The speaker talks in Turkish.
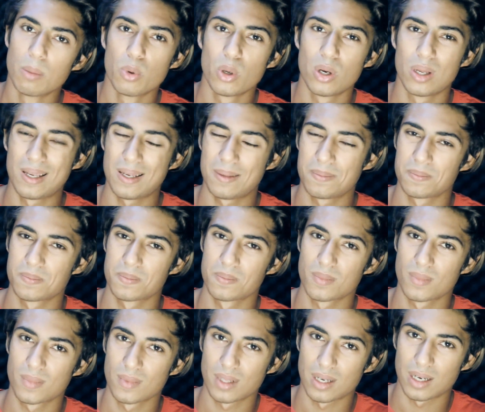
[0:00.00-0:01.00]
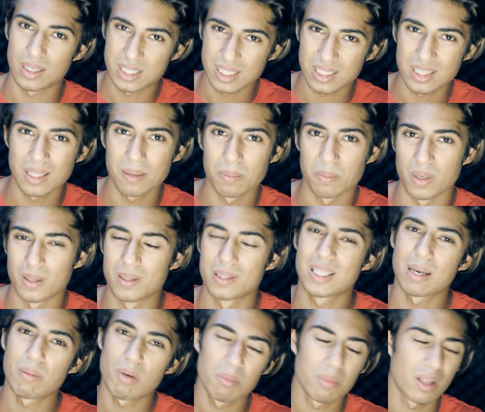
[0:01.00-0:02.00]
Böyle açıklayayım mı?
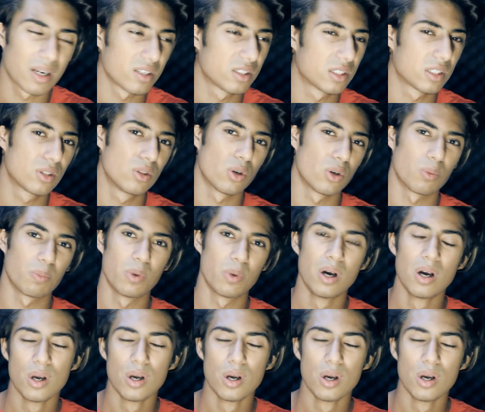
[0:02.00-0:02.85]
Tamam lan açıklıyorum.